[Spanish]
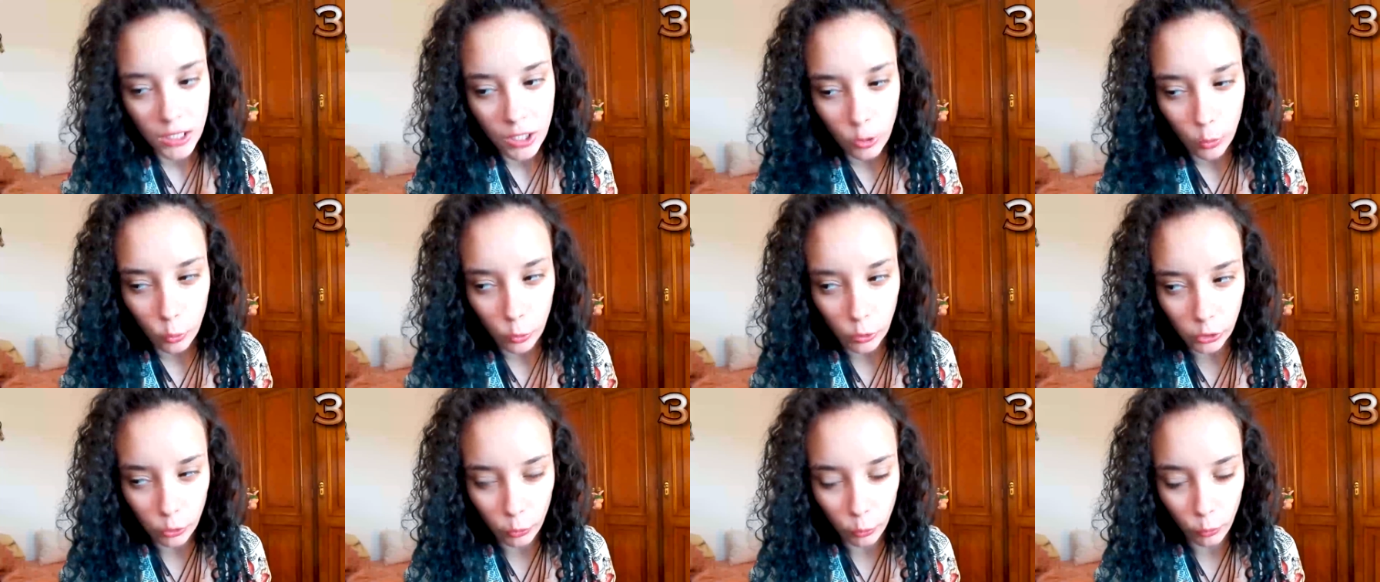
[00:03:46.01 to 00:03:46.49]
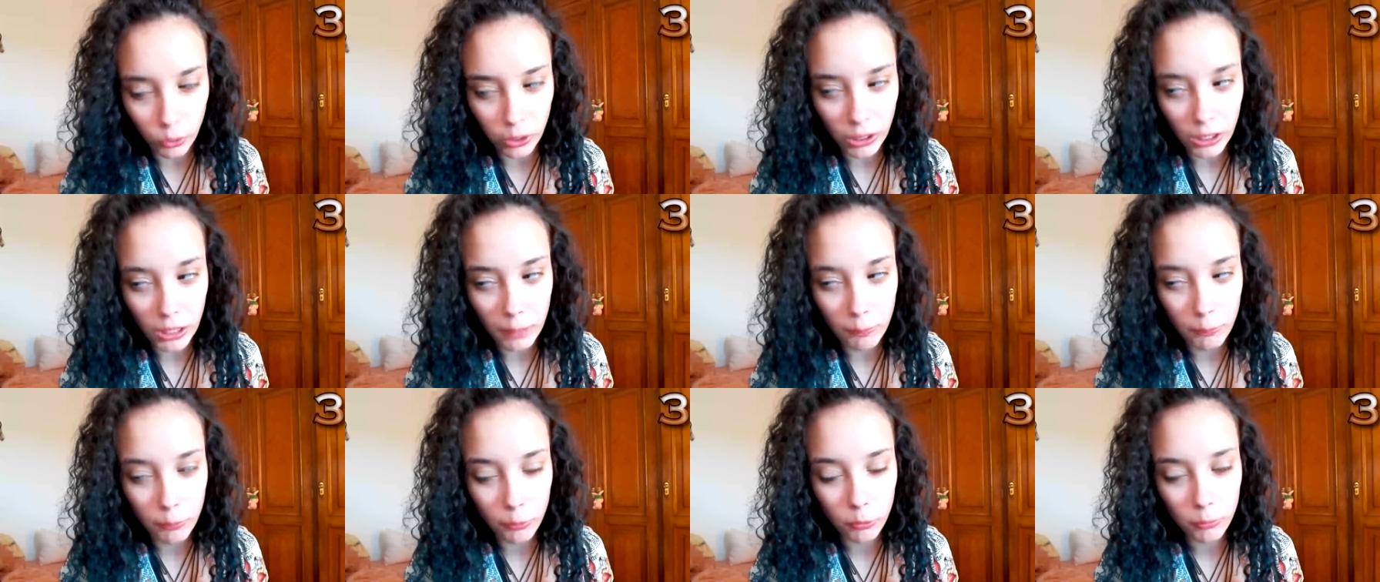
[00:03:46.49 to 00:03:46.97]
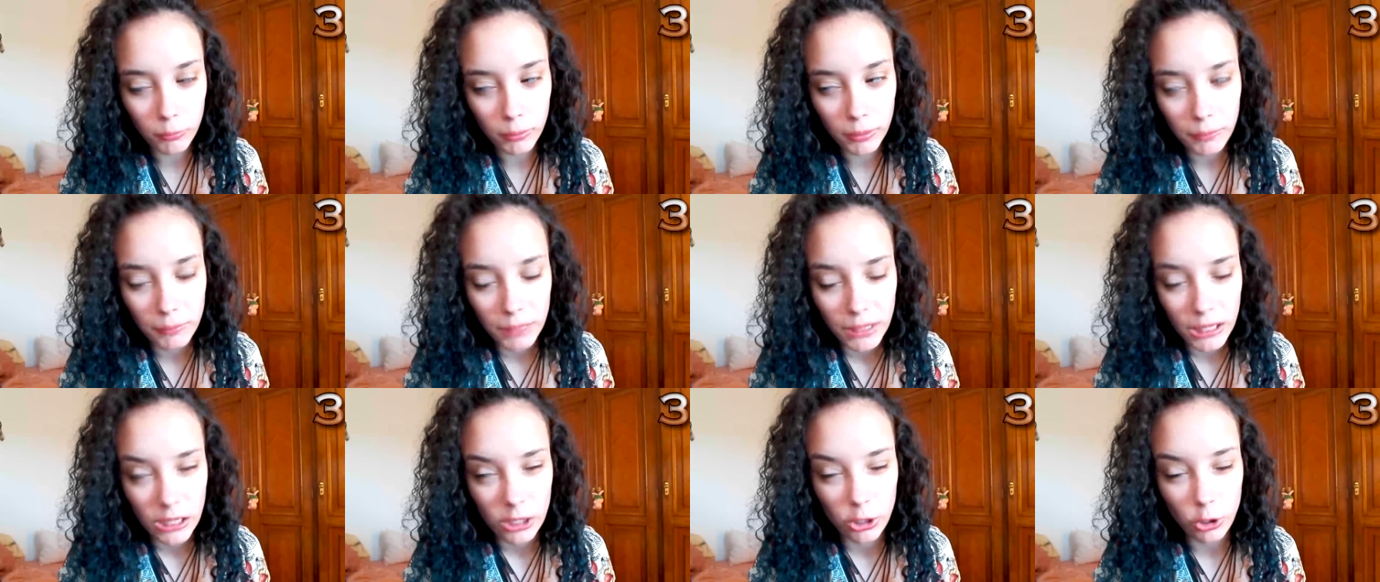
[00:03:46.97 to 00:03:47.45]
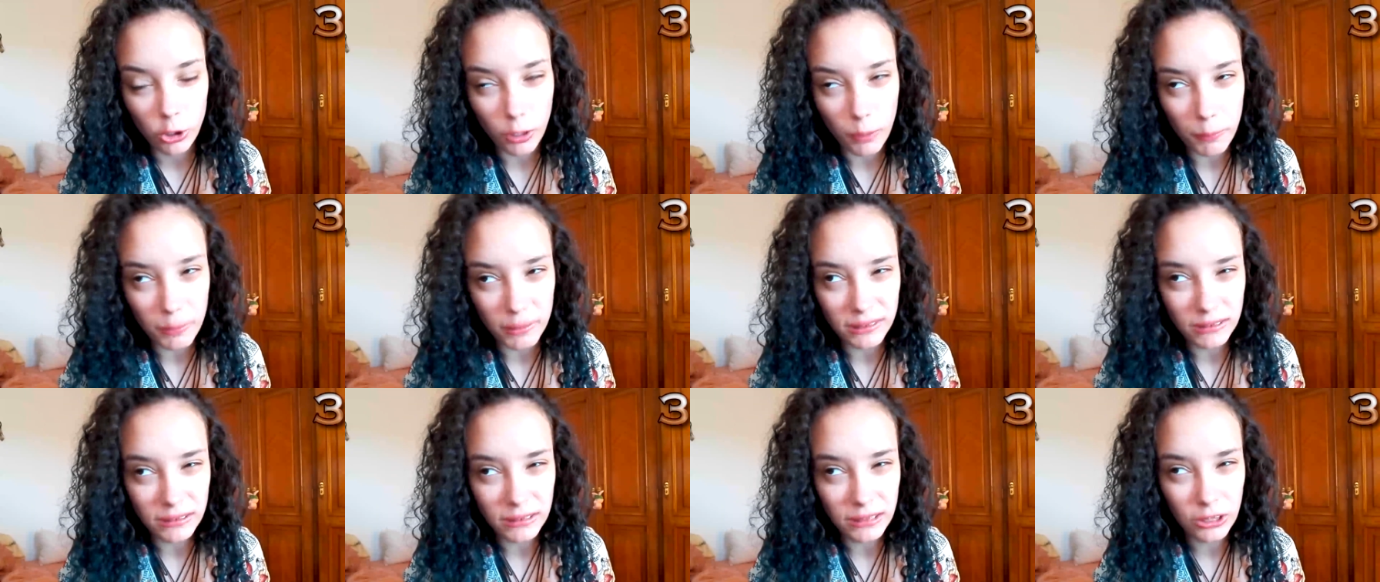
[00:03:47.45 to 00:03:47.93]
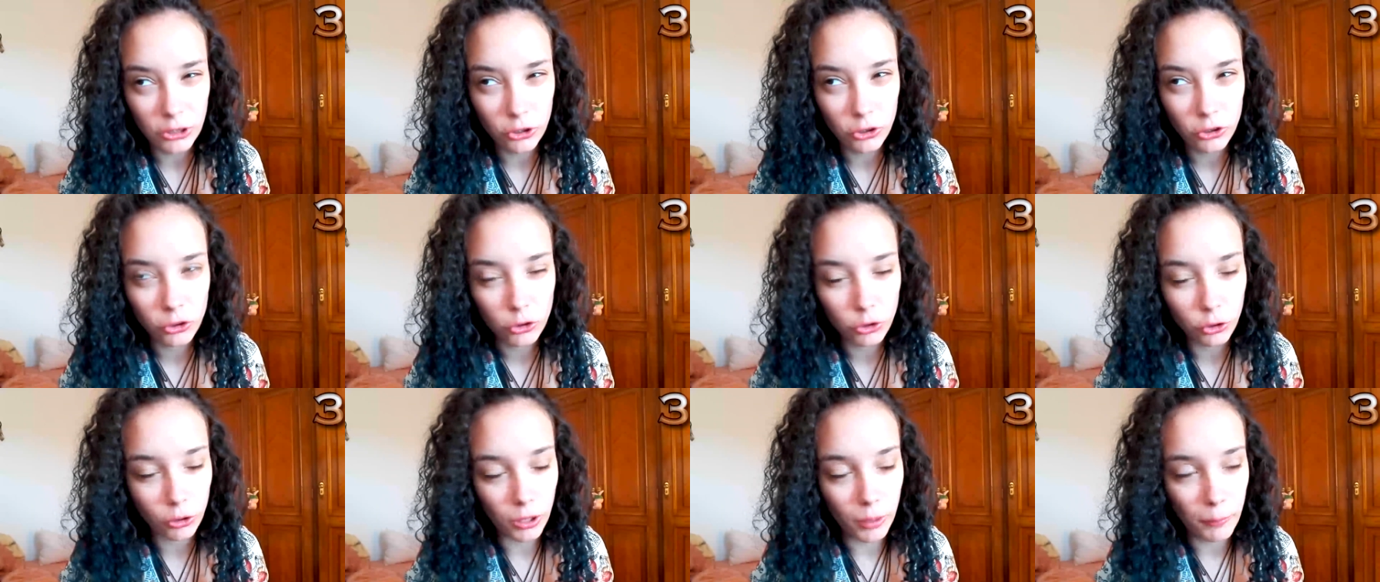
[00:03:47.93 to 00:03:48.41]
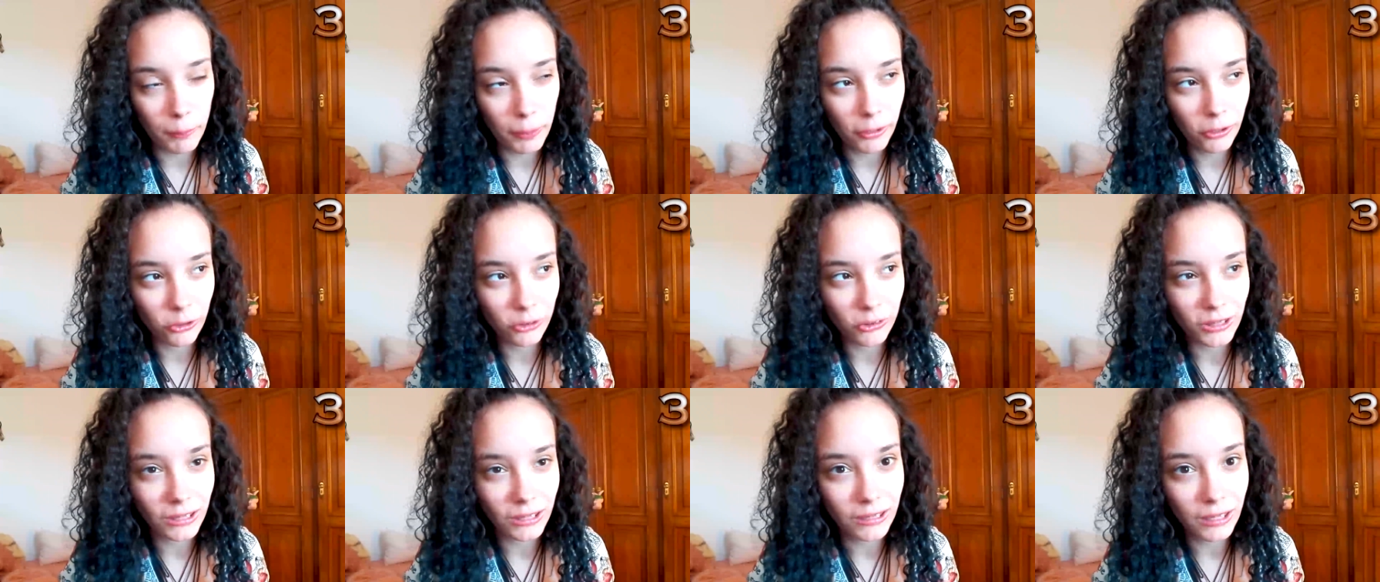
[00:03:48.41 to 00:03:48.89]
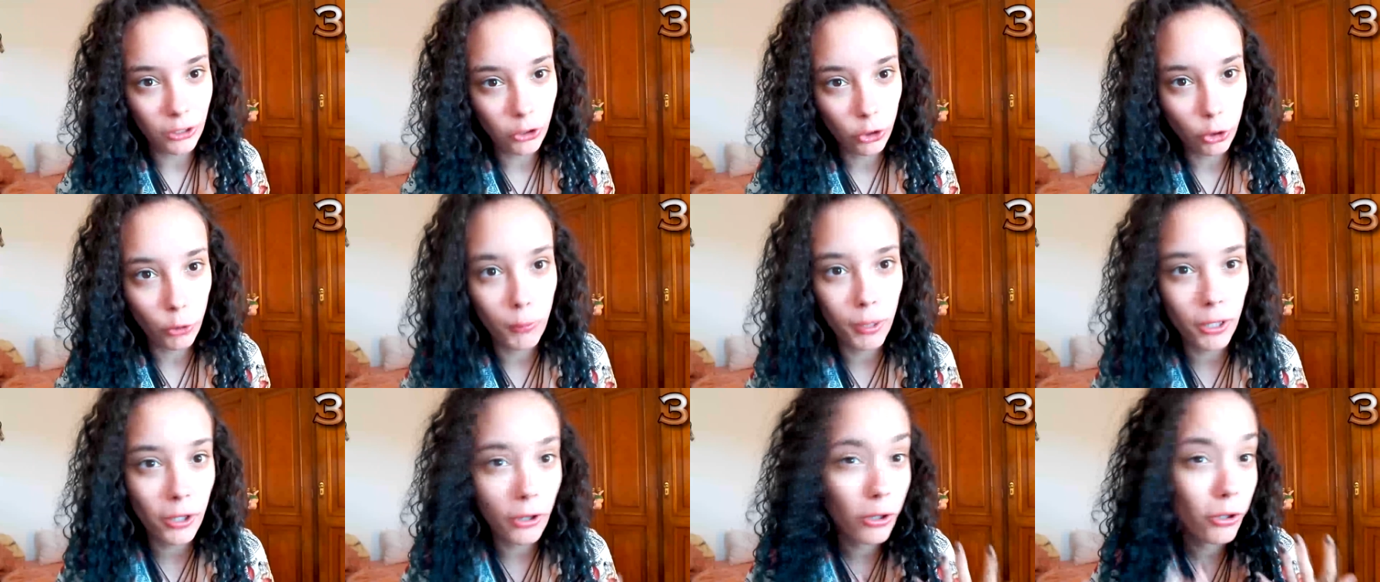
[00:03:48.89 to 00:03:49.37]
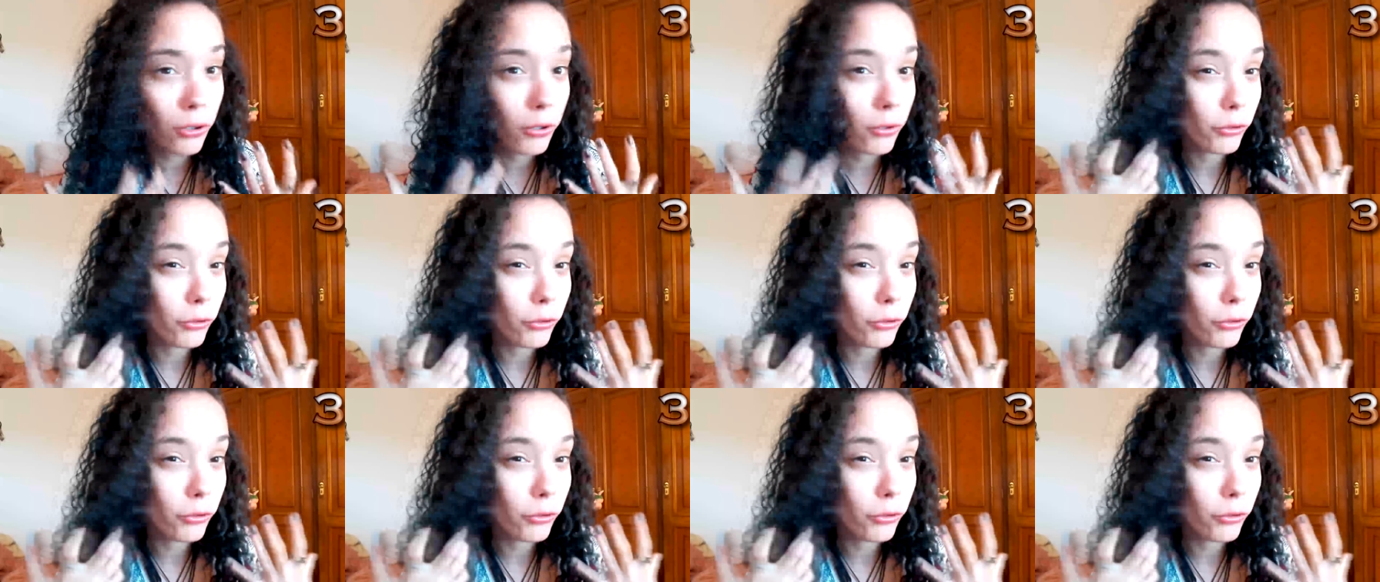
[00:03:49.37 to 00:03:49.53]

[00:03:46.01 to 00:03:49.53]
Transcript: Cuando usas espuma, lo que pasa es que yo noto que el pelo está tan domado,